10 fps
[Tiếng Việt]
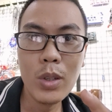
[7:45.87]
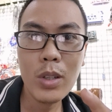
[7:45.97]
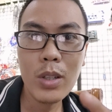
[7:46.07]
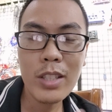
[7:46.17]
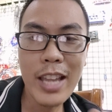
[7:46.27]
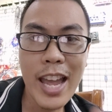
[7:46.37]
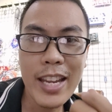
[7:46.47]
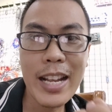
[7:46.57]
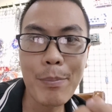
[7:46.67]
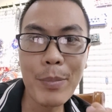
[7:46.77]
xài,
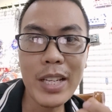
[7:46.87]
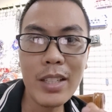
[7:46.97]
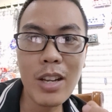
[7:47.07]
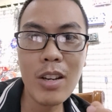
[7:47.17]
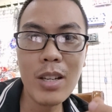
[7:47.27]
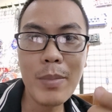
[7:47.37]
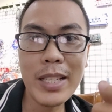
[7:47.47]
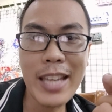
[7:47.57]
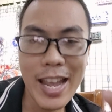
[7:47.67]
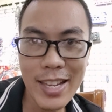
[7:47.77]
cầm cái điện thoại mà
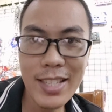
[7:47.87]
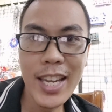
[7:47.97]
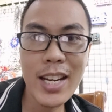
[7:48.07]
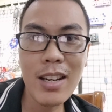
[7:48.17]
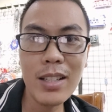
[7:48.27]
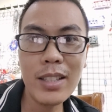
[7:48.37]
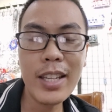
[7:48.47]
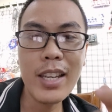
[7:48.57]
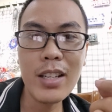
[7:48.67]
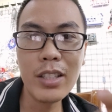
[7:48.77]
chạy chiếc xe đó, thì
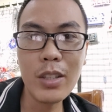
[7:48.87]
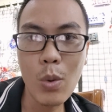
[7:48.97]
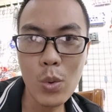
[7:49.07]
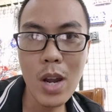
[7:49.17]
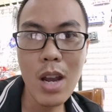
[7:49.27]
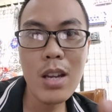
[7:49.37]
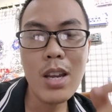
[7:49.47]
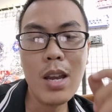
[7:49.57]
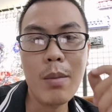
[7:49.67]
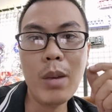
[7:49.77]
cái người chủ đó
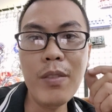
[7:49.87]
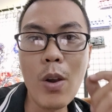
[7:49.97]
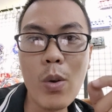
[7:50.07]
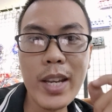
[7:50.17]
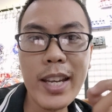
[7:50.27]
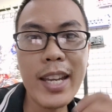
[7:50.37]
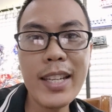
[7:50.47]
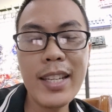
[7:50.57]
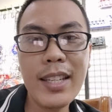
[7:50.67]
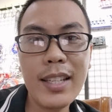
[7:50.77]
mới vô cái
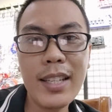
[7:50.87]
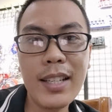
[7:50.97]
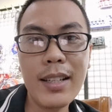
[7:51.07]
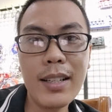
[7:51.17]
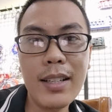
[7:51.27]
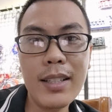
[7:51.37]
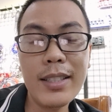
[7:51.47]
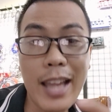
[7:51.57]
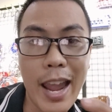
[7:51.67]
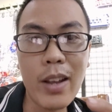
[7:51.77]
cây uh,
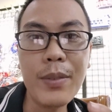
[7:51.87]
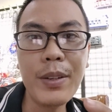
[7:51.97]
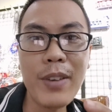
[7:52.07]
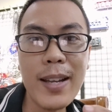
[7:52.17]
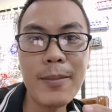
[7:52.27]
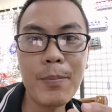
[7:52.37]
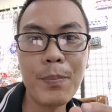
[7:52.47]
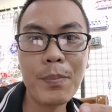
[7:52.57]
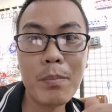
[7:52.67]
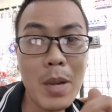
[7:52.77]
sạc của VinFast
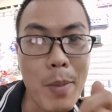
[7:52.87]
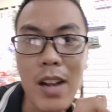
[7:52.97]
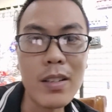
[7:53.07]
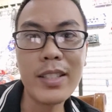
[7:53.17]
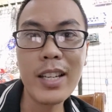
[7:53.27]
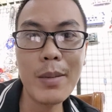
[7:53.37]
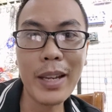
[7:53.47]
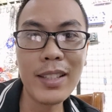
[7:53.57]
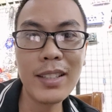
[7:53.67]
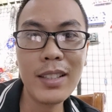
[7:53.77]
mới bật được nha các bạn.
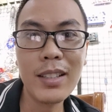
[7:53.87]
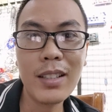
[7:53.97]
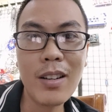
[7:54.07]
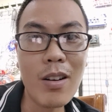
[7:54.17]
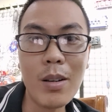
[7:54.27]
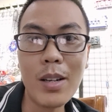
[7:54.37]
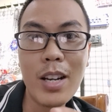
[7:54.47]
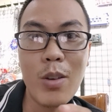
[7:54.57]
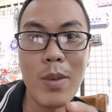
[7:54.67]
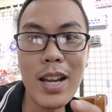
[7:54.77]
Còn
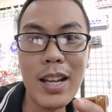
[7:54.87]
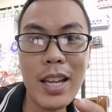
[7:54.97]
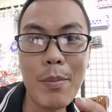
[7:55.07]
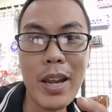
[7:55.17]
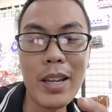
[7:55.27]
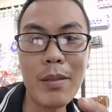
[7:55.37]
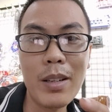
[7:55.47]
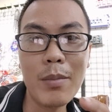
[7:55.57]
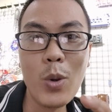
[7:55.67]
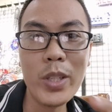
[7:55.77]
nếu mà các
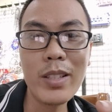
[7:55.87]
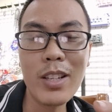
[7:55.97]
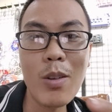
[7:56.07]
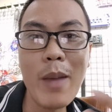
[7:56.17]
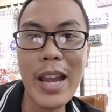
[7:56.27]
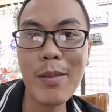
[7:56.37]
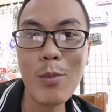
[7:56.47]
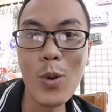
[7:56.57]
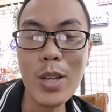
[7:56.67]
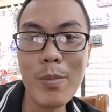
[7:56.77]
bạn mua, nói bạn
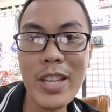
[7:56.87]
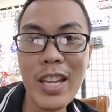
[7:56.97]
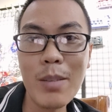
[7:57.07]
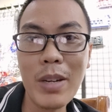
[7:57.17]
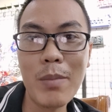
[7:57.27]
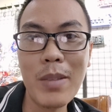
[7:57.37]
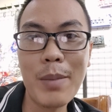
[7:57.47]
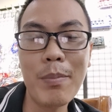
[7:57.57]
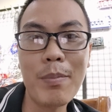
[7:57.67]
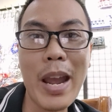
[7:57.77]
mua dùm xe cho mình mà
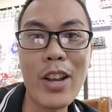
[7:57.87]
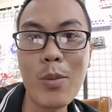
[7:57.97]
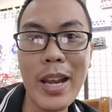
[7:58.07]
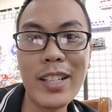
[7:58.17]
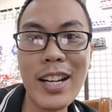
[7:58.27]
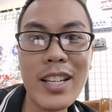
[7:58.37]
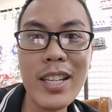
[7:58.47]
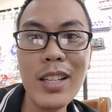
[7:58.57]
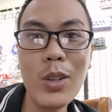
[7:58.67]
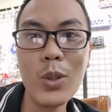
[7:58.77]
bạn của bạn đăng ký
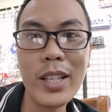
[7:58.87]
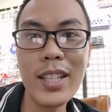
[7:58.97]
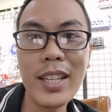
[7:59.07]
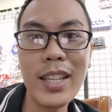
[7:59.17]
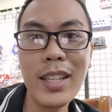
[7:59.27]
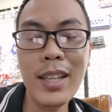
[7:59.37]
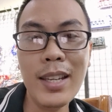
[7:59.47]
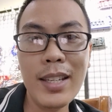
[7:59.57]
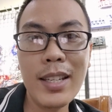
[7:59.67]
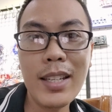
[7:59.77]
luôn cái cái
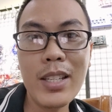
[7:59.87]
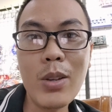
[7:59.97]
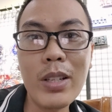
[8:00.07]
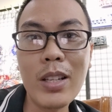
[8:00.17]
cái cái số điện thoại của